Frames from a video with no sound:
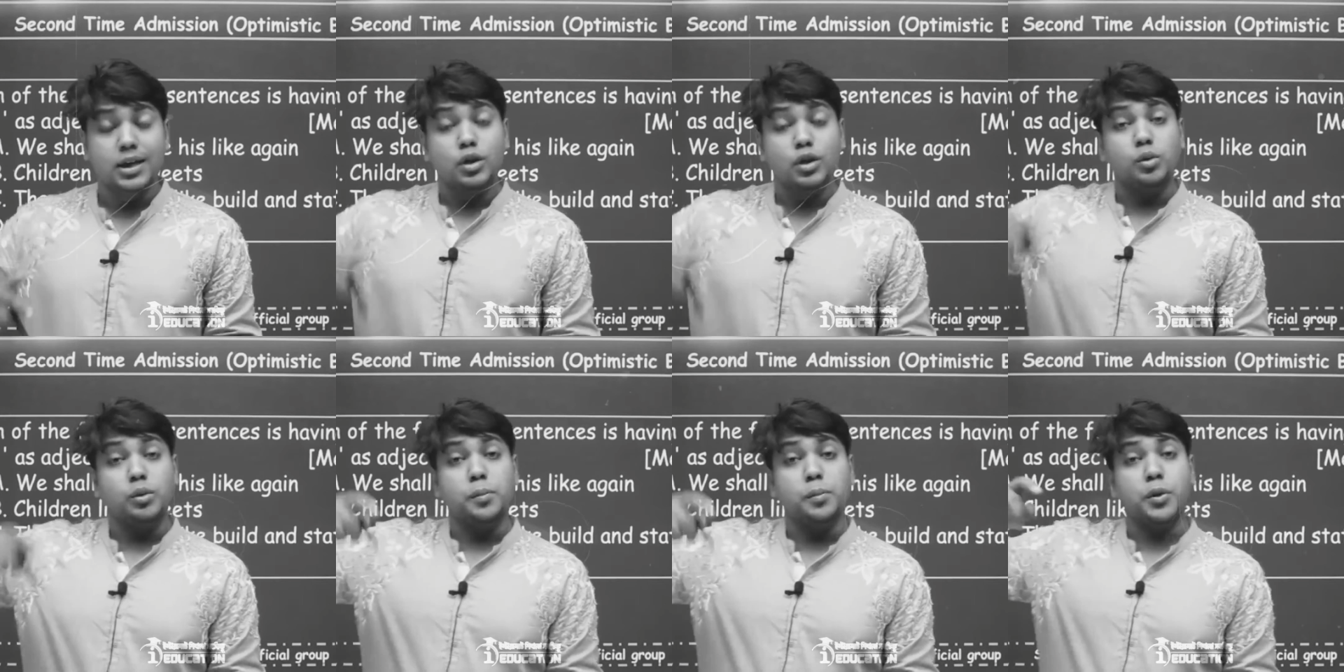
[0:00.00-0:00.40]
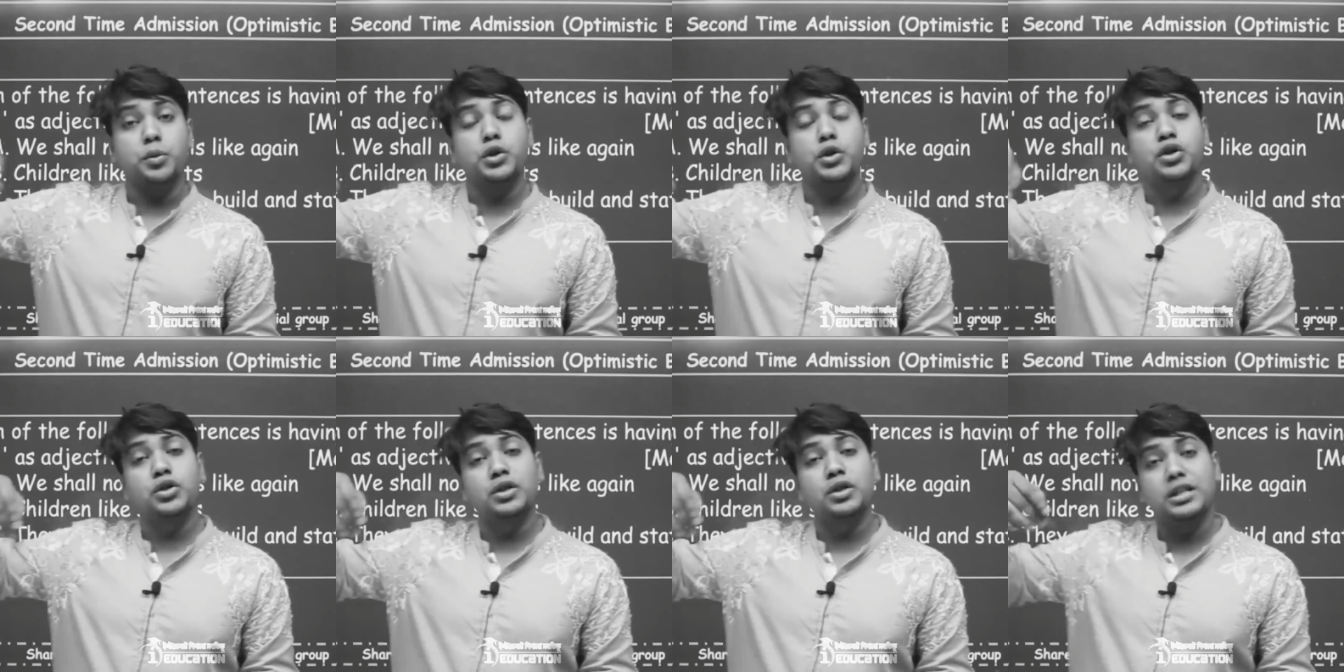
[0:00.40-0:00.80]
তুমি
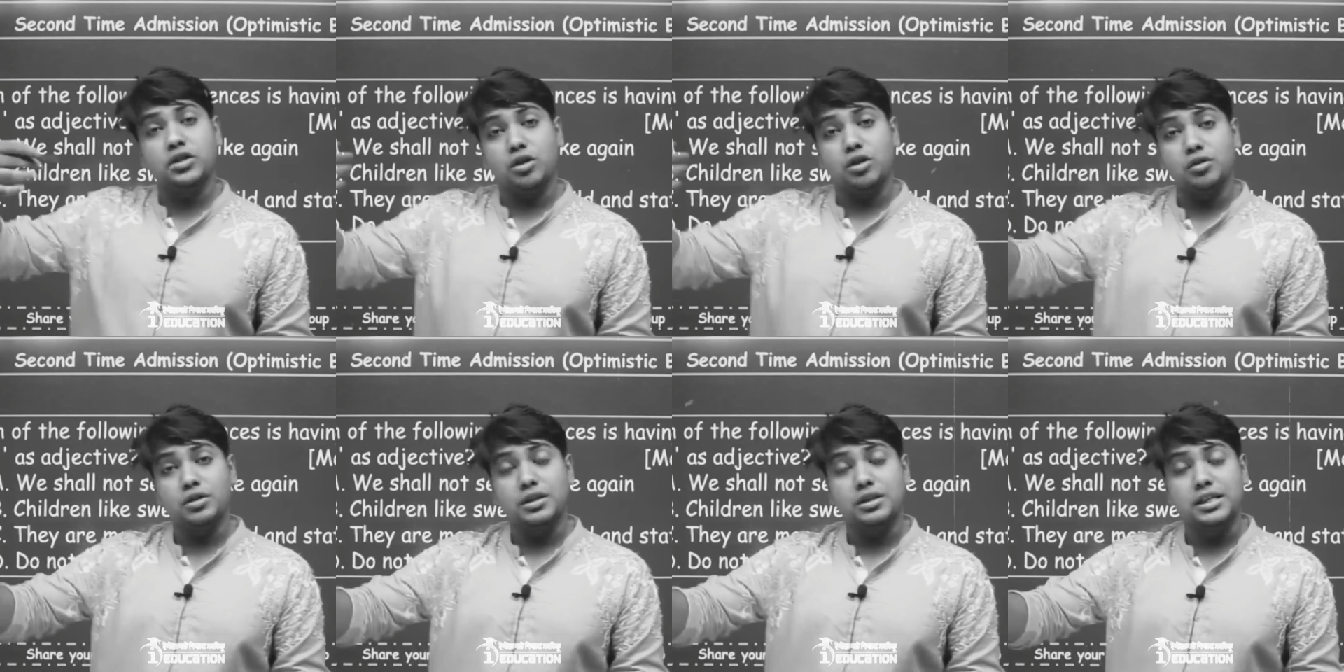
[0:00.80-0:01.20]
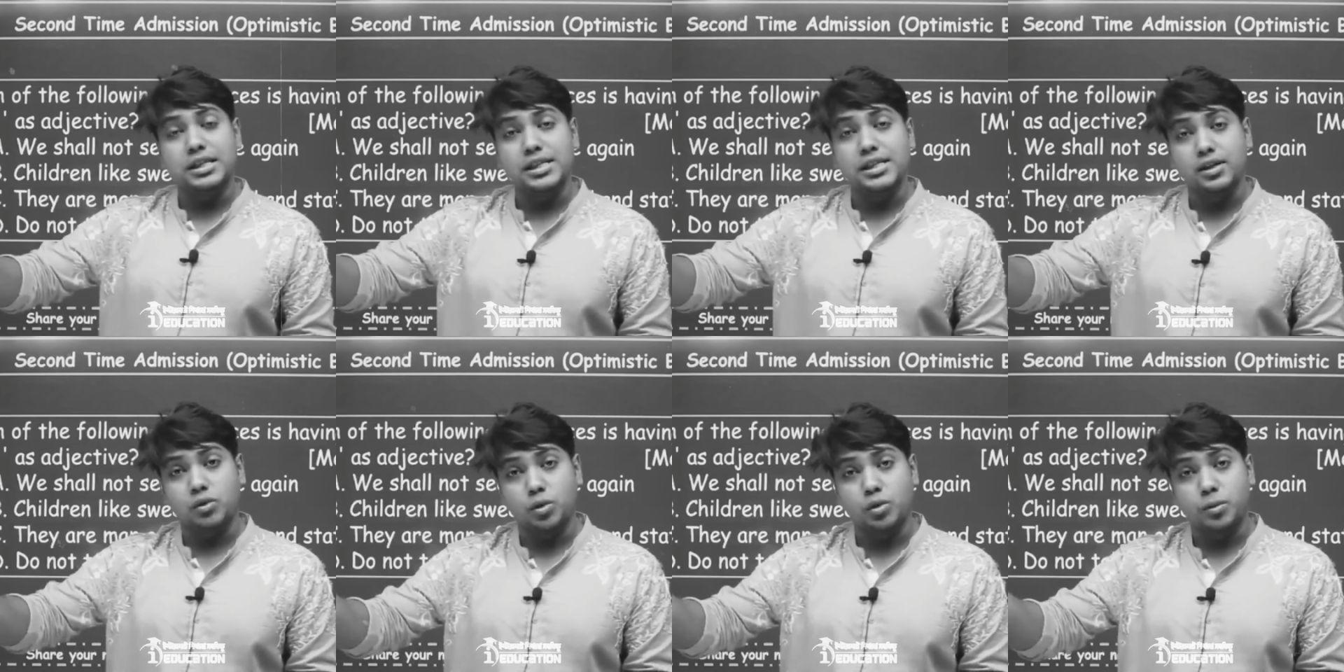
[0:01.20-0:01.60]
ভবিষ্যৎ নিয়ে যখন
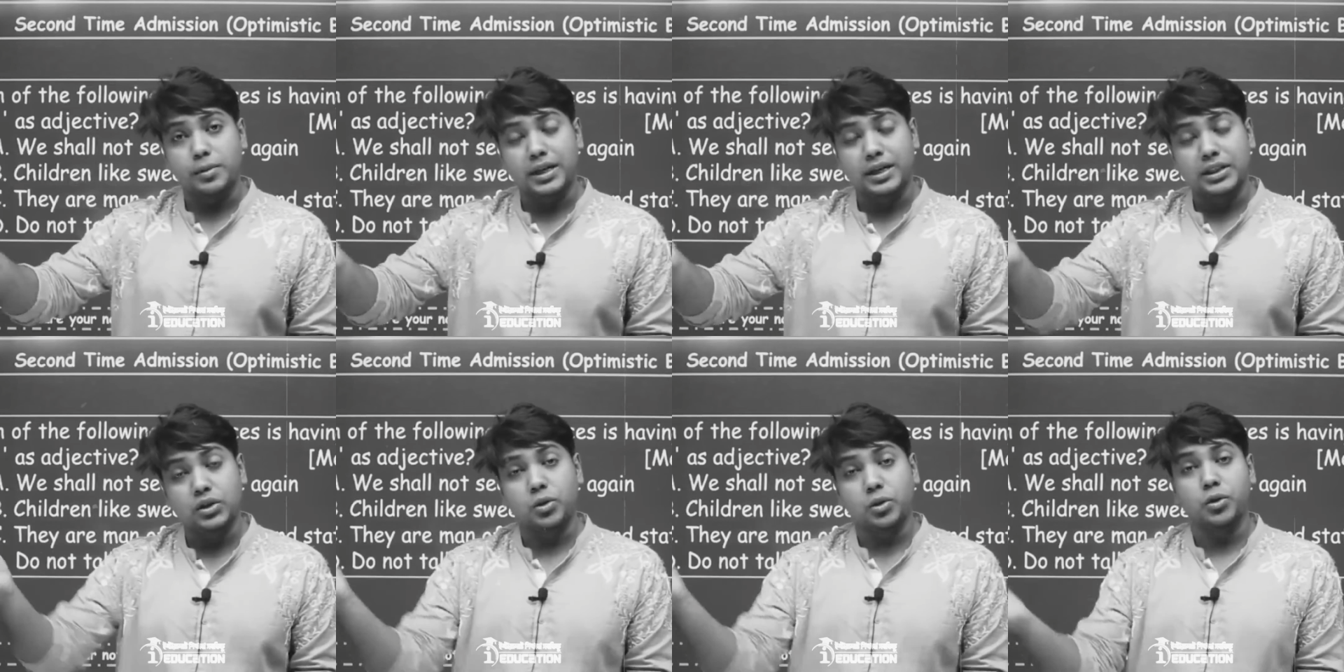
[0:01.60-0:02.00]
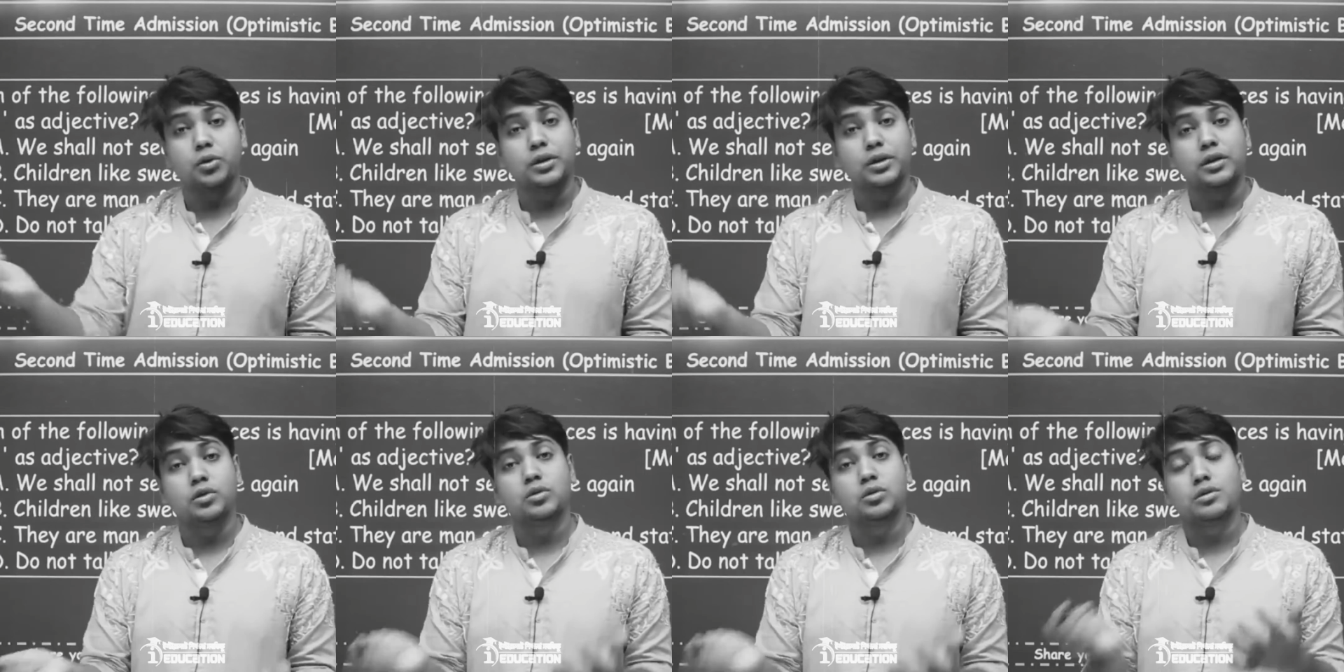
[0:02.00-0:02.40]
চিন্তা করবা তখন
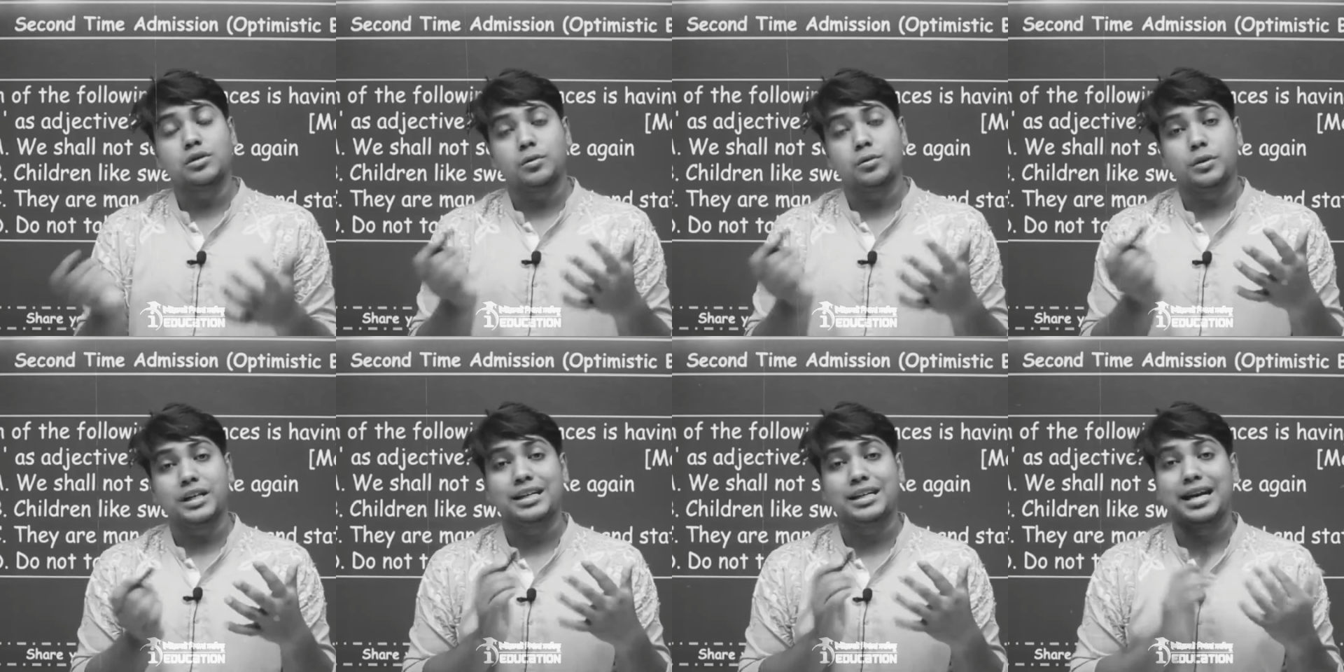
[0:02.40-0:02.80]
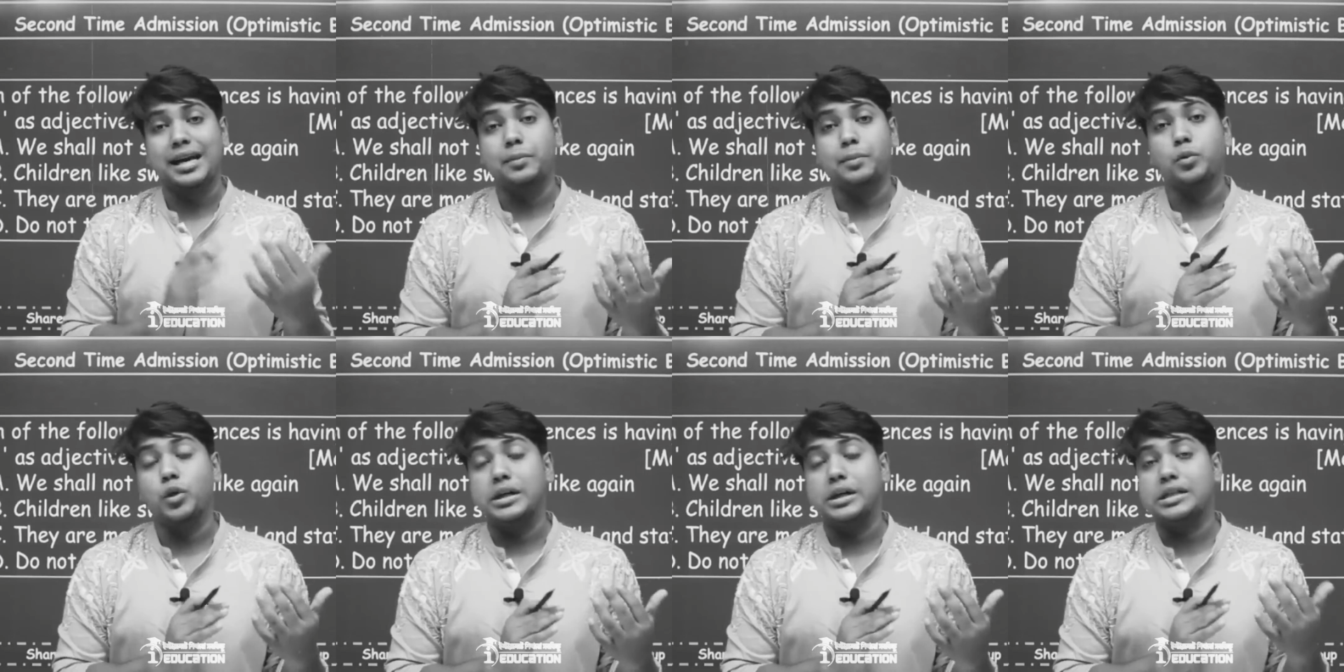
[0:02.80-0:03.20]
কিন্তু তোমার
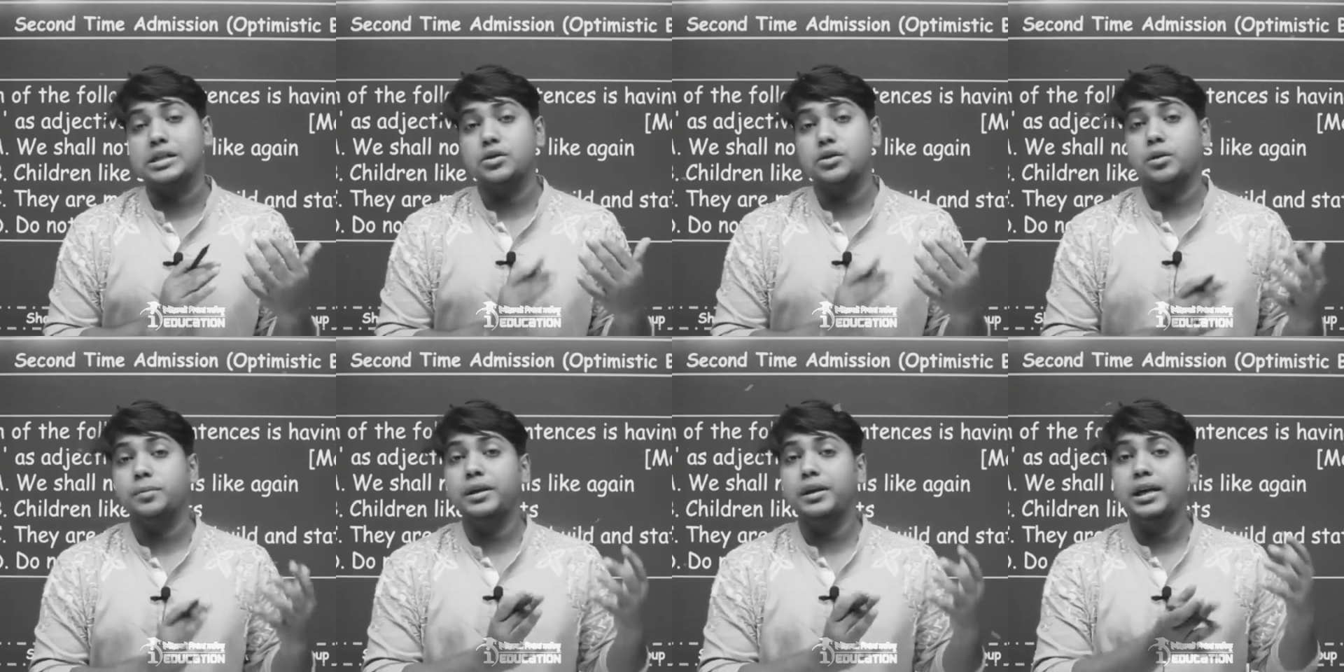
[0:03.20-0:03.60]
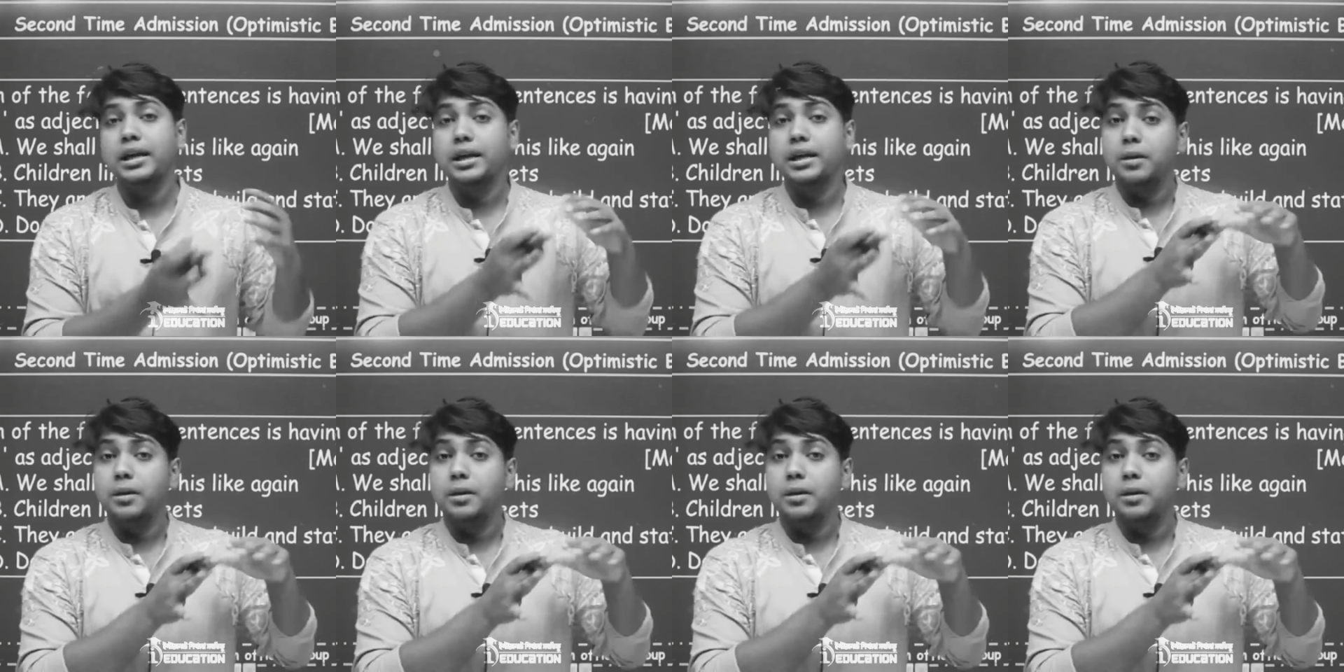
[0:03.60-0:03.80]
টাইম ওয়েস্ট হবে